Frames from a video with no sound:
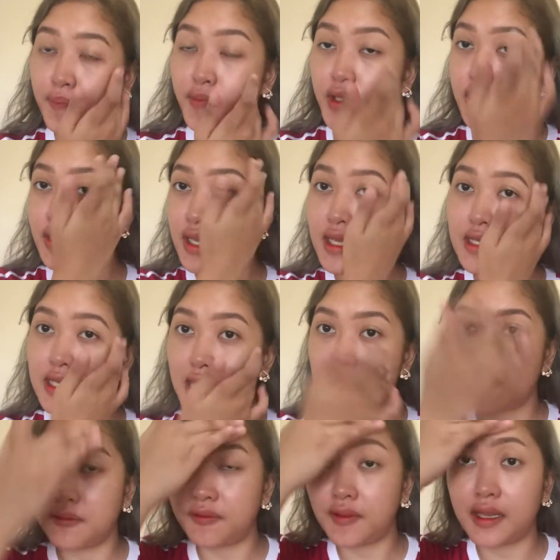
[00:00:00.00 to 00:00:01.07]
yun nga,
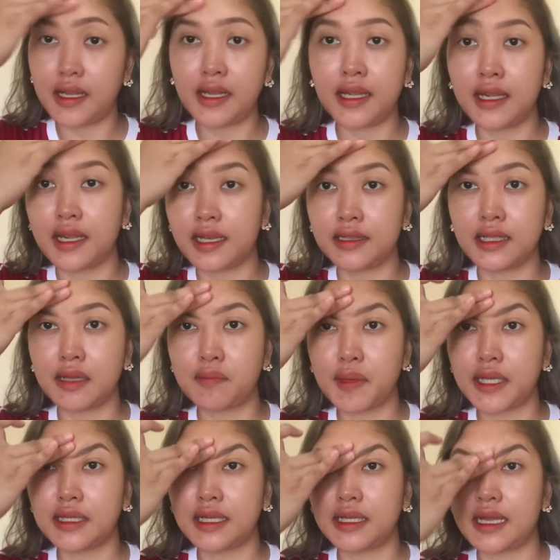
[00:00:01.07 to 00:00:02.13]
same feeling lang din
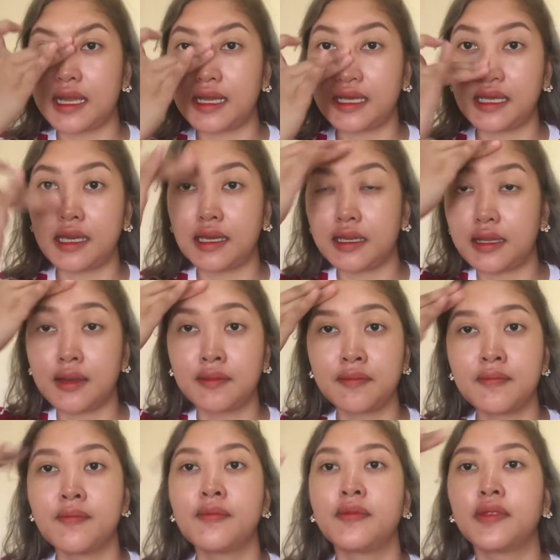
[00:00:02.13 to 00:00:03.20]
pag naglalagay ka ng
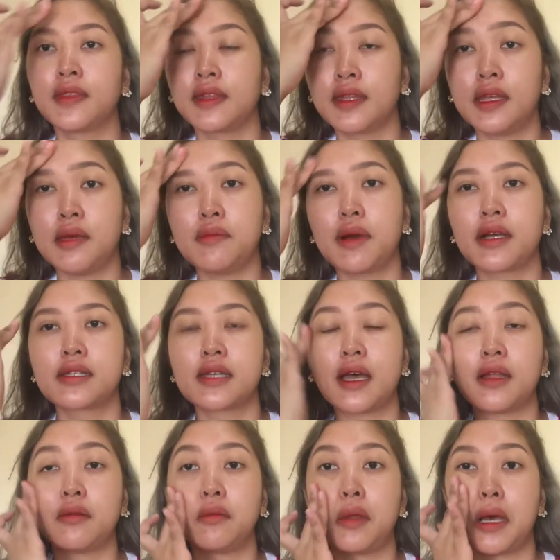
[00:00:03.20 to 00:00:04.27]
ibang
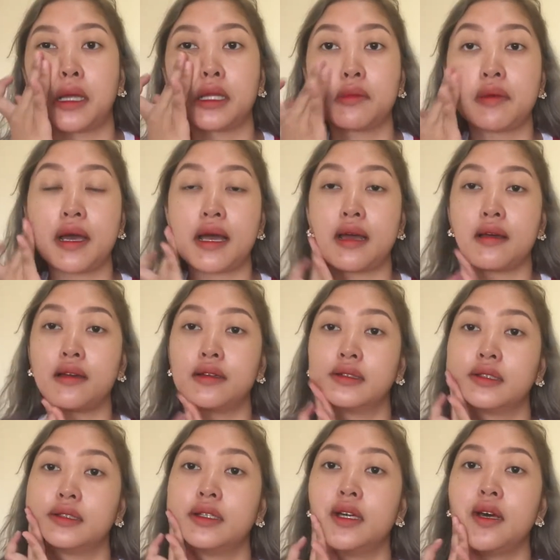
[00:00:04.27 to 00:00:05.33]
sunblock, di ba?
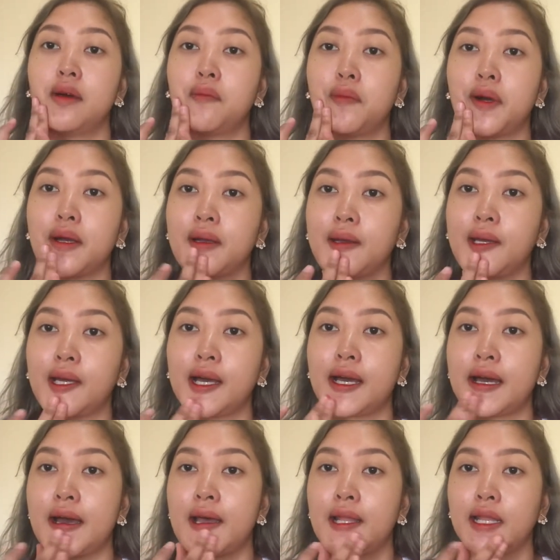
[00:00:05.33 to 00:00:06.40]

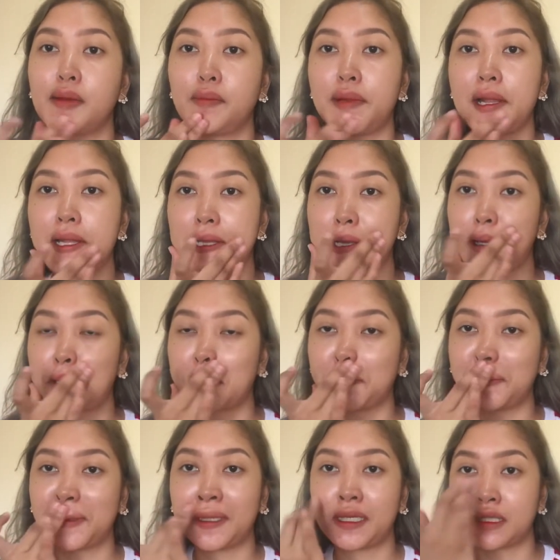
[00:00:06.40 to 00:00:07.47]
Pagka na-blend out
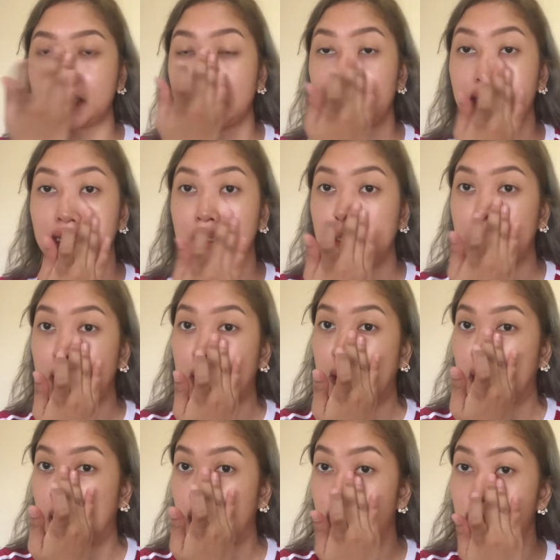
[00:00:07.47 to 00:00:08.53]
mo na sa
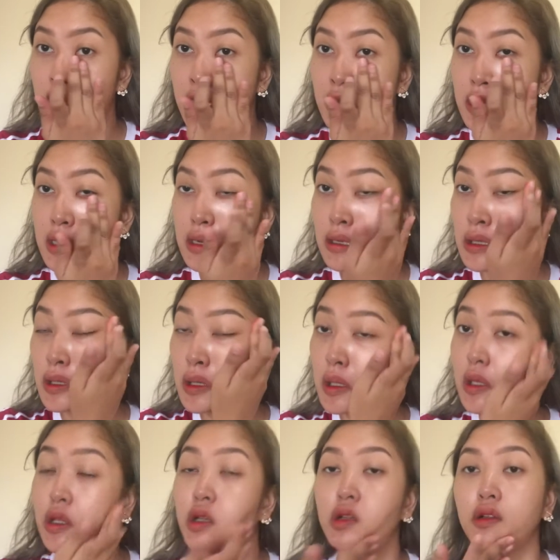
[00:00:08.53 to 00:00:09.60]
luma
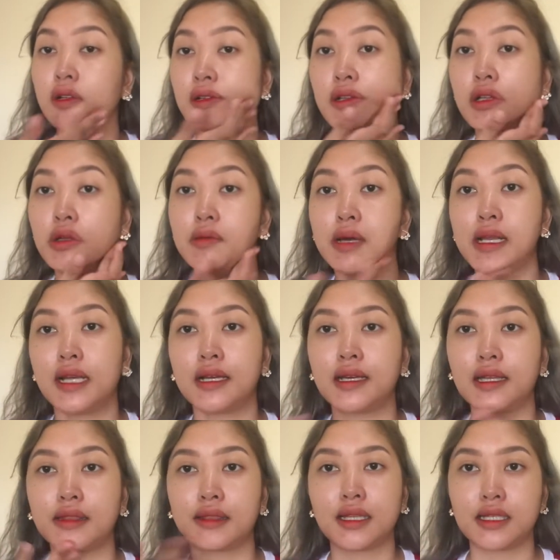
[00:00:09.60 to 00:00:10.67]

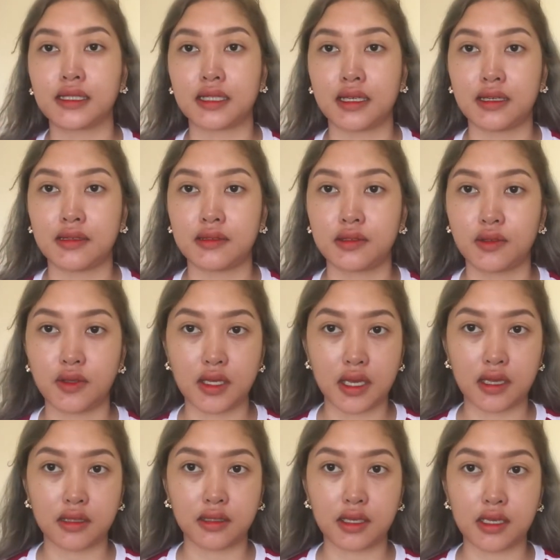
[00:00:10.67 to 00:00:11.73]
lumalagkit na sa So,
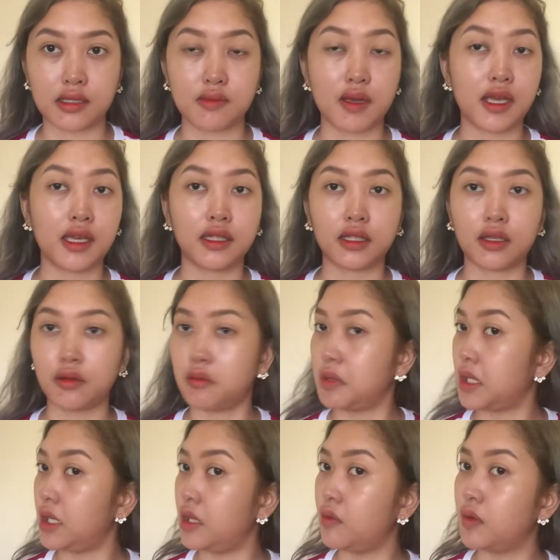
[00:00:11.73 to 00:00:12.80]
yan guys. Makikita mo,
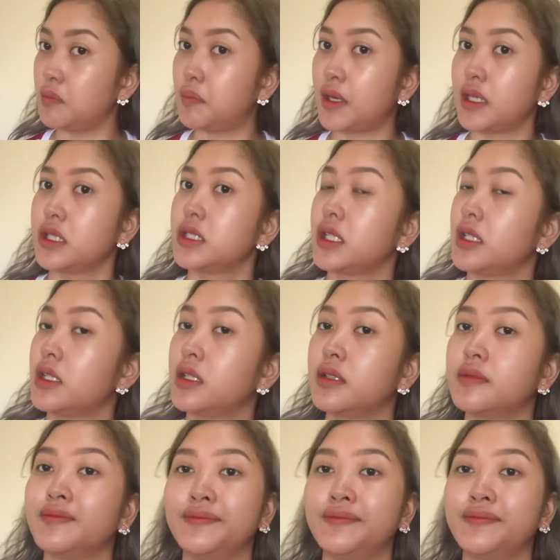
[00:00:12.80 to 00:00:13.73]
mag-iiwan pa rin siya ng